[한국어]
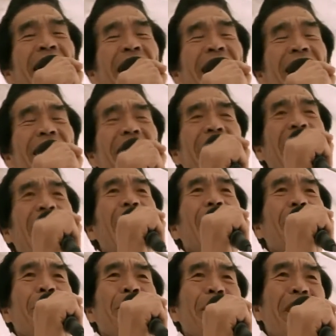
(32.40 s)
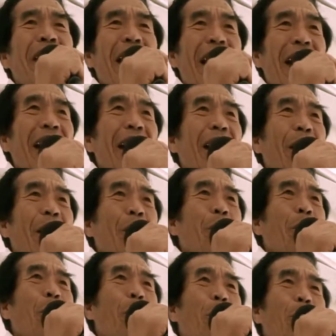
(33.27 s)
정선 사람들은 삶의
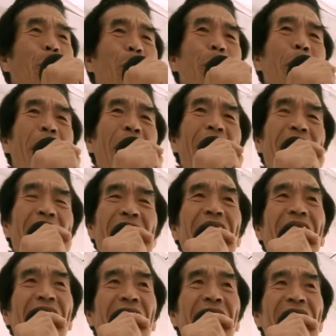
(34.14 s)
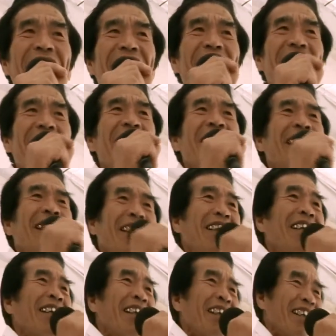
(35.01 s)
표현을 자연스럽게
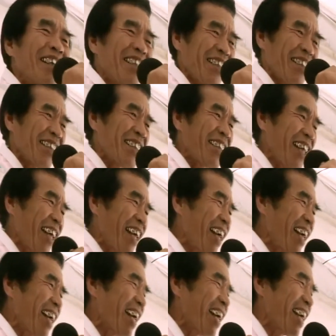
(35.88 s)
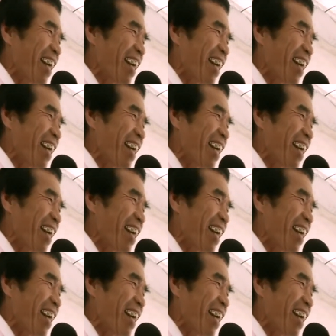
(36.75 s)
아리랑 가락에 실어왔다.